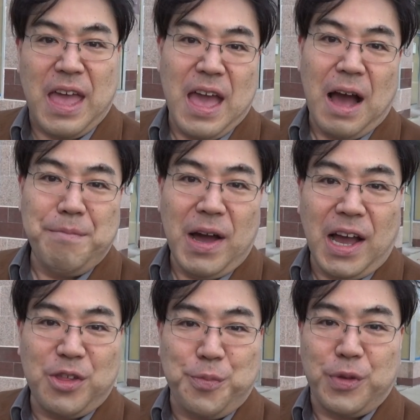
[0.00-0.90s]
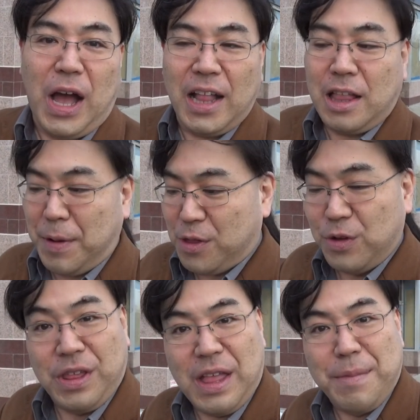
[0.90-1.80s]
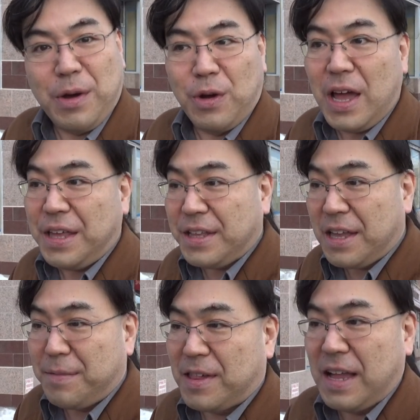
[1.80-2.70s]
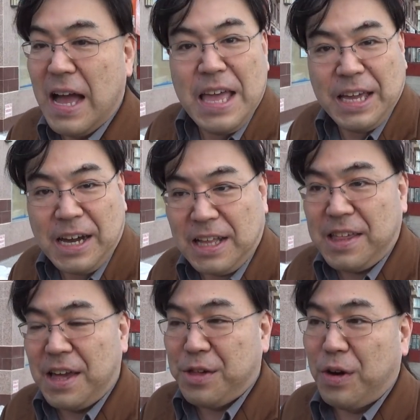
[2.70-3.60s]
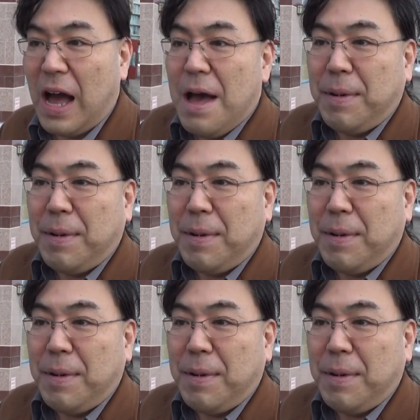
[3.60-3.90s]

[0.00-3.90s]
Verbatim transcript: えハンバーガーショップのあった場所をですね、まあ、ご覧いただきましたいかがでしたでしょうか、